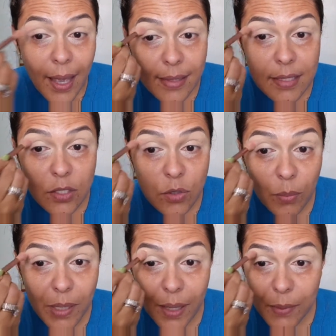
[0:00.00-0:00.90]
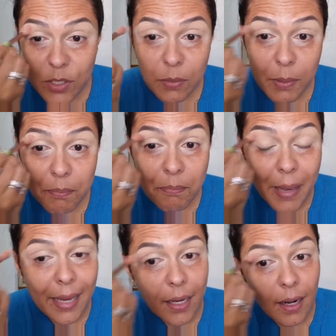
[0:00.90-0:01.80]
Essa sombra, ela é uma sombra
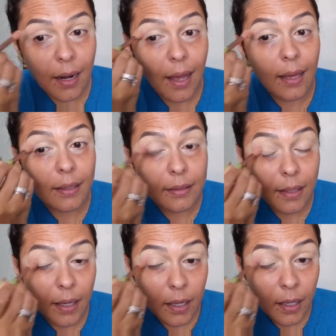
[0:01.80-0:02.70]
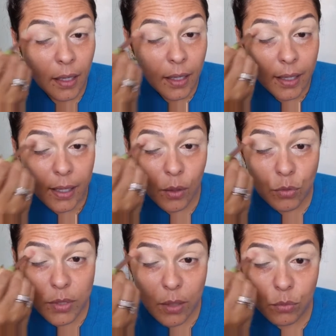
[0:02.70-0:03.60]
bem clara, tá?
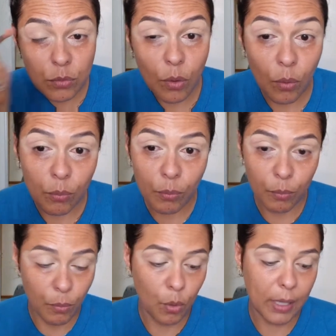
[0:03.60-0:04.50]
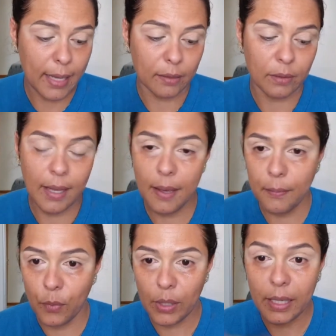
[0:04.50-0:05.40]
Eu tenho um tom moreno, né?
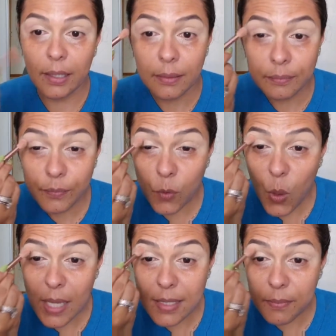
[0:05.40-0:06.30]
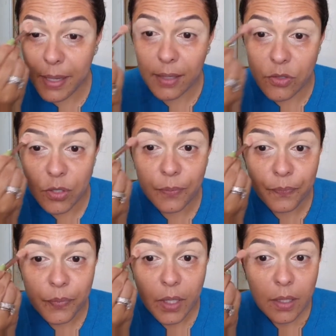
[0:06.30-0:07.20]
Morena quase médio
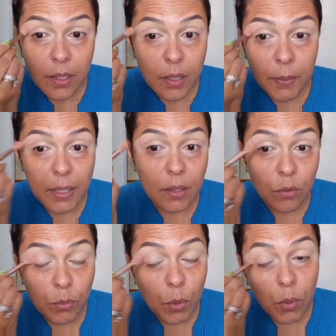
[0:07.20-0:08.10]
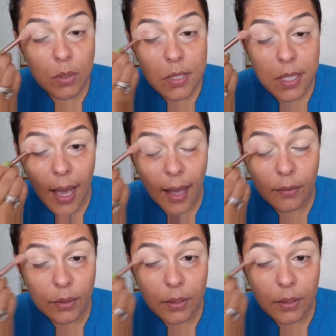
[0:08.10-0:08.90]
dependendo do meu bronzeado.